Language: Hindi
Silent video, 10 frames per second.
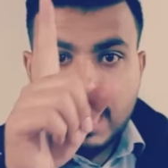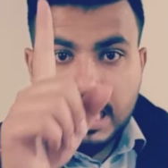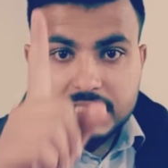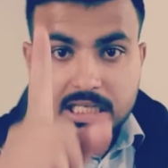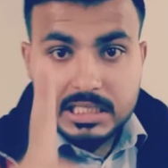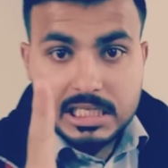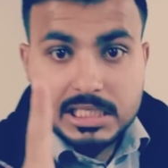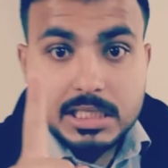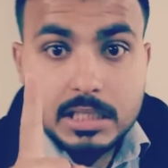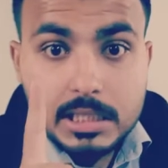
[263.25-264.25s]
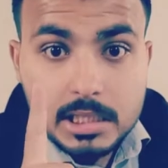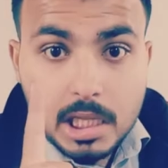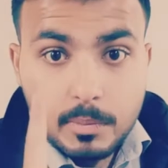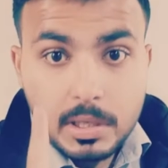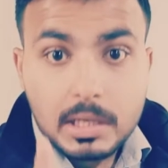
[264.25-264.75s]
याद रखना जन्नत
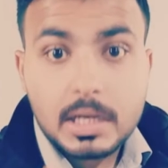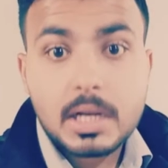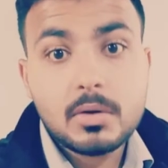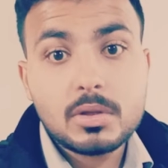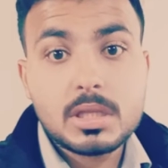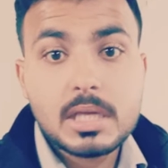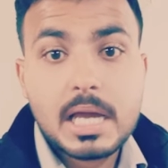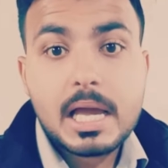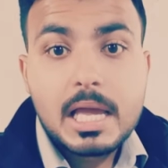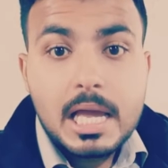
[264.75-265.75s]
तभी खड़ी होती है